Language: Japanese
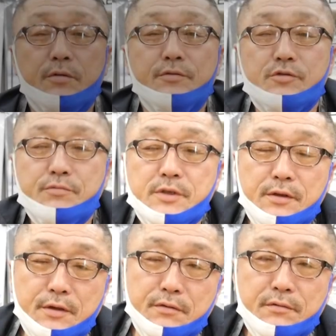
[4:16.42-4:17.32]
YouTube
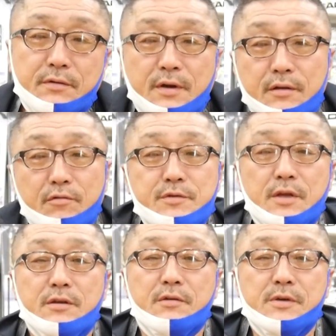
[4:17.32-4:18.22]
チャンネルあの見
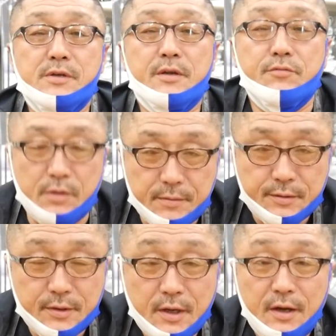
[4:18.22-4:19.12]
ていただきましてありがとうございま
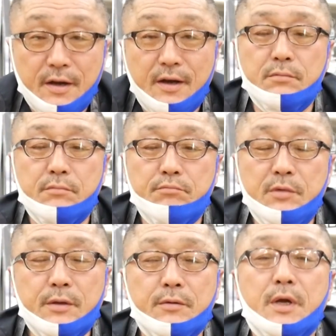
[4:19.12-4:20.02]
す
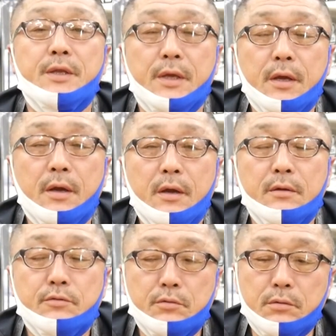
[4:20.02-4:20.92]
皆さんの中で
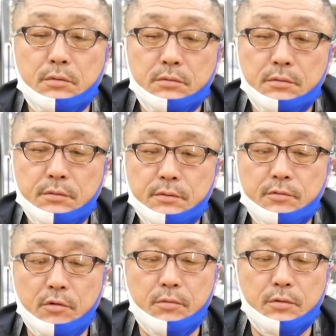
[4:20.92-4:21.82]
その
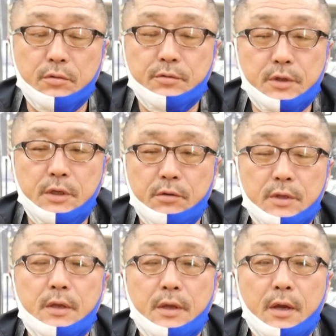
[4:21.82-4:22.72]
スノーボードスキーの
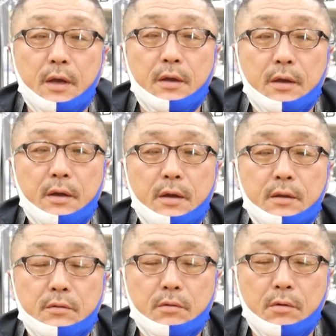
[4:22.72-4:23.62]
板で、
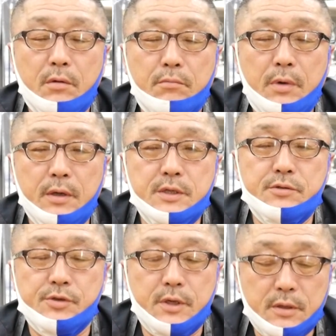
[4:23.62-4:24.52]
えー、っとまあ、維持
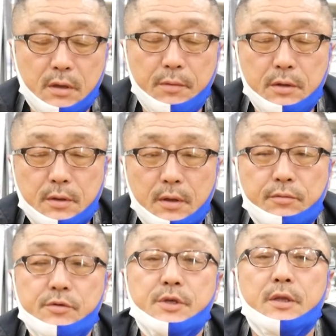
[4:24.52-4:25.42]
の仕方
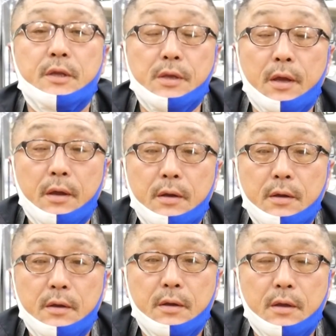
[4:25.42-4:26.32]
メンテナンスの仕方で、
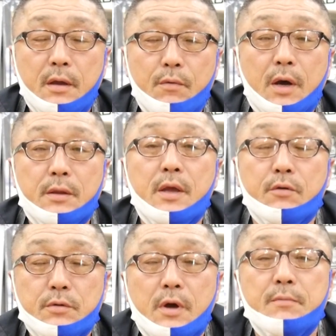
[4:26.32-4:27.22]
えー、分からない
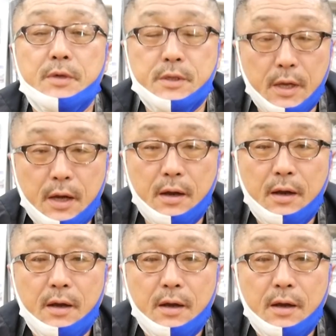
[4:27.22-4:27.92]
ことがありましたら、